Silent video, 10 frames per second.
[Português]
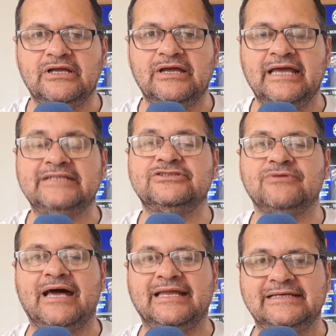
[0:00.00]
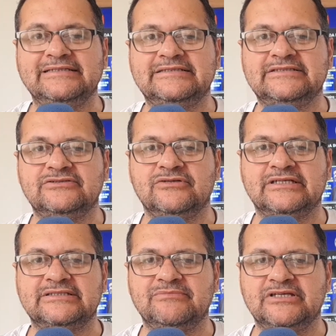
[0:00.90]
É, Edson Arantes do
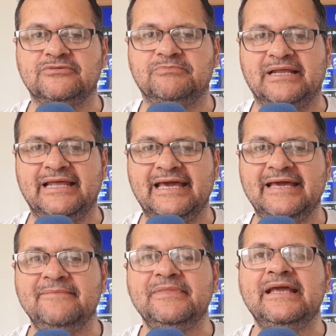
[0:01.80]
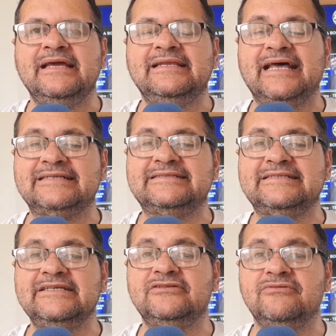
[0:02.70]
Nascimento Pelé,
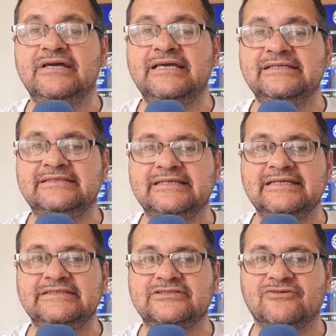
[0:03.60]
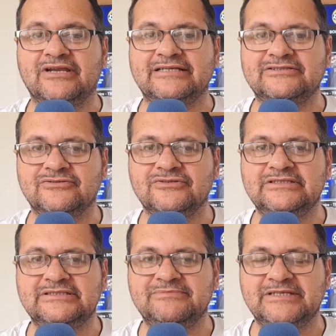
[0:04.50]
nascido em Três
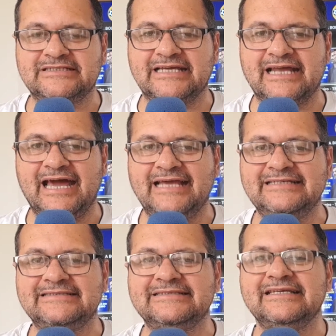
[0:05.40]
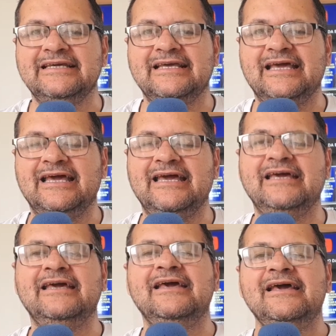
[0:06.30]
Corações, Minas Gerais, é,
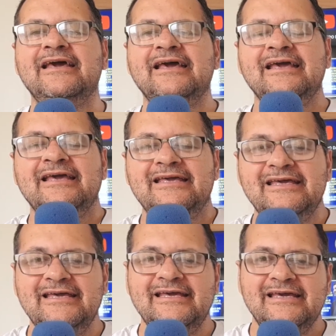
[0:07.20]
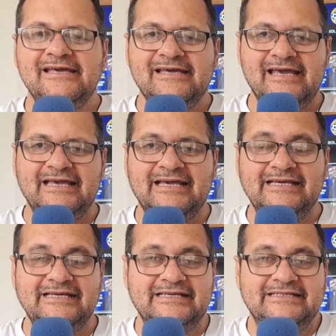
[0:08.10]
e,
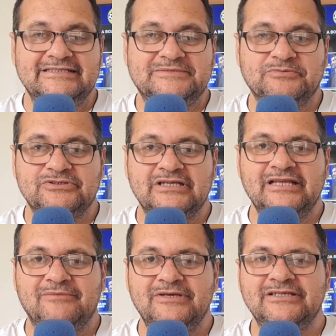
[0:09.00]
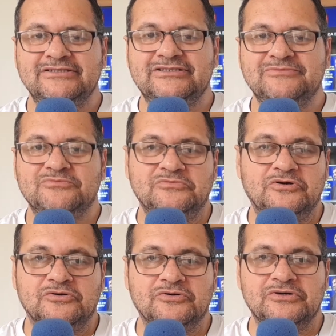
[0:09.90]
espontaneamente
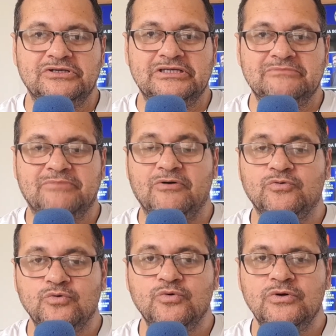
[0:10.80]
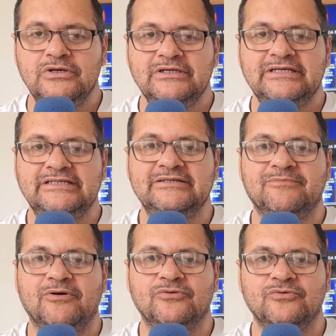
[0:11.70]
morou em Bauru, e de
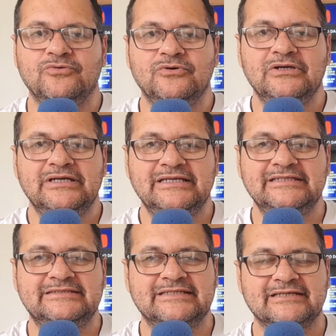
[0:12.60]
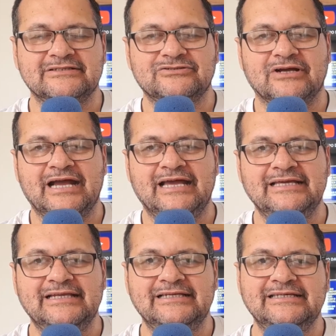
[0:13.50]
Bauru, iniciando a sua
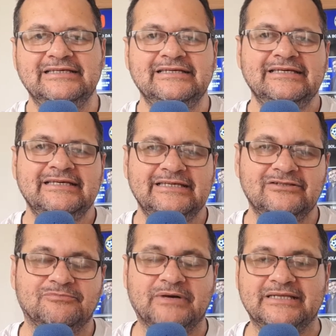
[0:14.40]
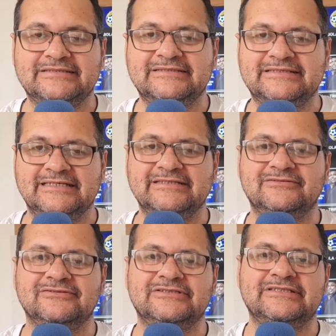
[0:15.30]
carreira ali, indo para
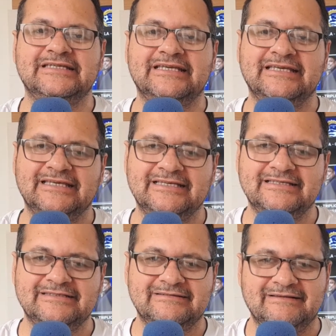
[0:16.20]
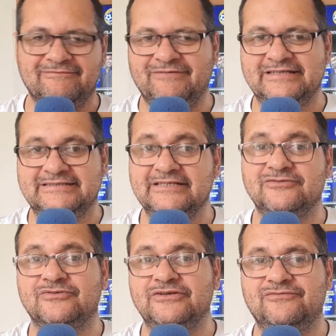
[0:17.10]
Santos e
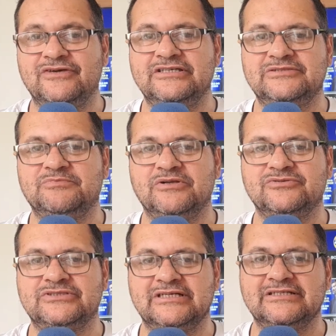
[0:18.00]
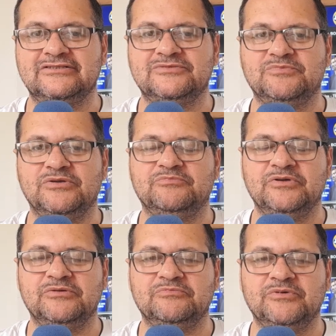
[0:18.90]
fazendo o que fez pelo Santos, pelo,
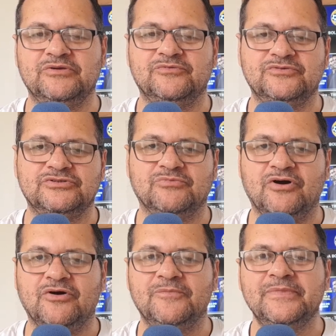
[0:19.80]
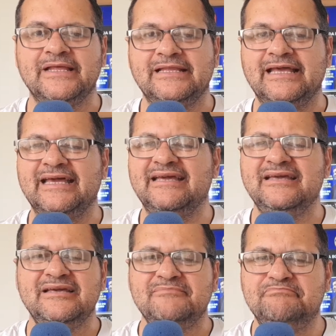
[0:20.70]
pelo, pelo futebol, né?
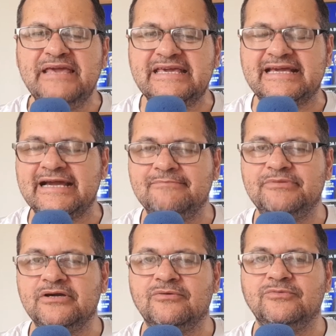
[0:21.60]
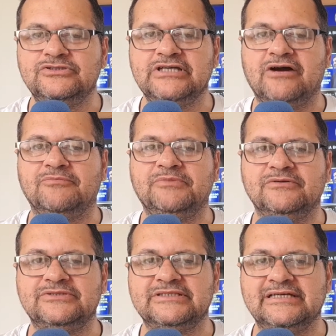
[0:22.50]
bicampeão mundial
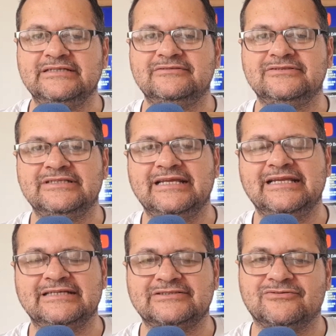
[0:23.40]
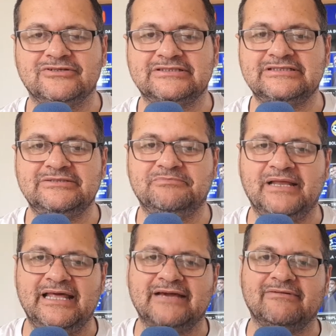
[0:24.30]
pelo Santos, né? nas costas de
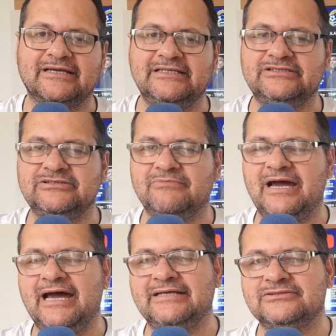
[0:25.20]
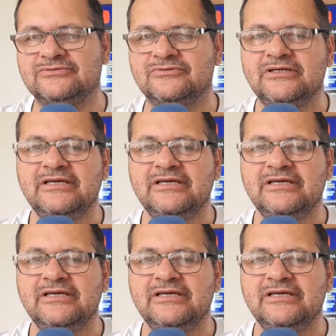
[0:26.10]
Pelé com aquele timaço,